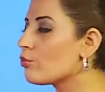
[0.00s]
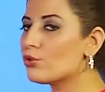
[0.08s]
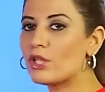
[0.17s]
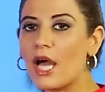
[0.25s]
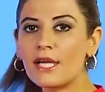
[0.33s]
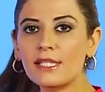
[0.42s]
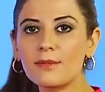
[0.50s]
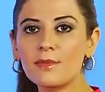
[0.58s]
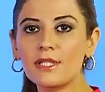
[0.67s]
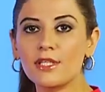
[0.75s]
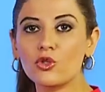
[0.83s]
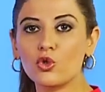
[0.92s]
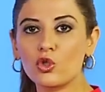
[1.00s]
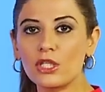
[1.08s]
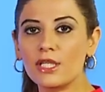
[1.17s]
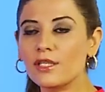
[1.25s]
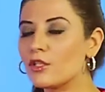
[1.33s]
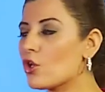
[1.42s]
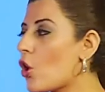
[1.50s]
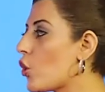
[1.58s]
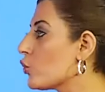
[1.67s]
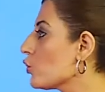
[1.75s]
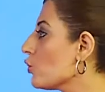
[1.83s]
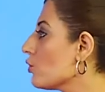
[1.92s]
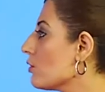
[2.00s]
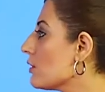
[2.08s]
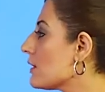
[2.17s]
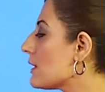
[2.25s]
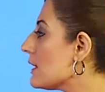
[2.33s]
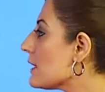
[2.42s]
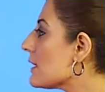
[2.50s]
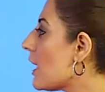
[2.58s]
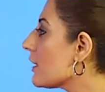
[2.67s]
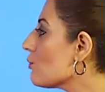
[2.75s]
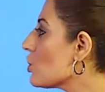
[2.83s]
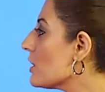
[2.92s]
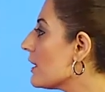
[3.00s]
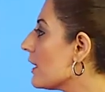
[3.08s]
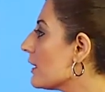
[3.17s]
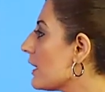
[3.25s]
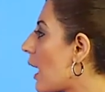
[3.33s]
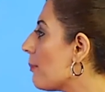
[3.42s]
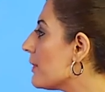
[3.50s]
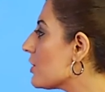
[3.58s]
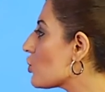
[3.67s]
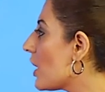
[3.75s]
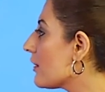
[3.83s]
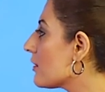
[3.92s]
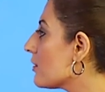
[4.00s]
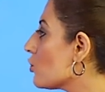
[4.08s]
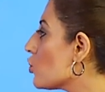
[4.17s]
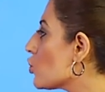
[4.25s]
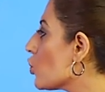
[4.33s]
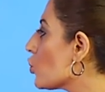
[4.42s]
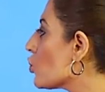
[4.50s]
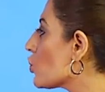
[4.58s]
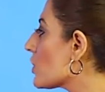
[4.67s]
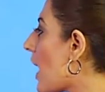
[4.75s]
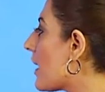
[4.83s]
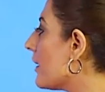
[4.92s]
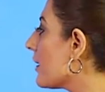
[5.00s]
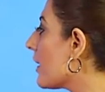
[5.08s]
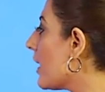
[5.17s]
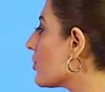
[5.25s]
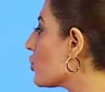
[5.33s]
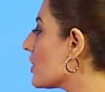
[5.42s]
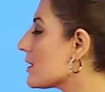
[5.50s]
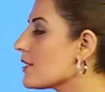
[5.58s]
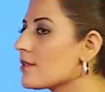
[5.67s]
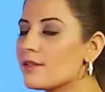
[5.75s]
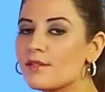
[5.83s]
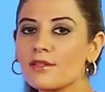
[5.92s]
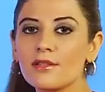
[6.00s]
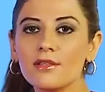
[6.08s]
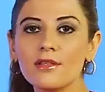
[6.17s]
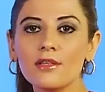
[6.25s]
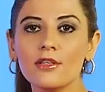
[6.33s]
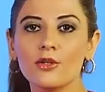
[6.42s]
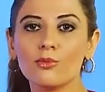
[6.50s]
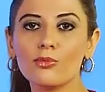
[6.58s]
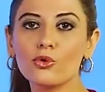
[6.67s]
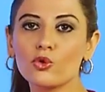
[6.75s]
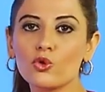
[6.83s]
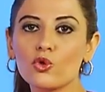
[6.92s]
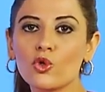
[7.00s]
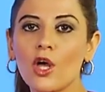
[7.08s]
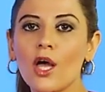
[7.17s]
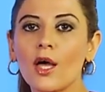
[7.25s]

Bu dersimizde yüzdeleri gördük. Siz de 60 liraya alınan bir çantanın %32 karıyla kaç liraya satıldığını bulunuz.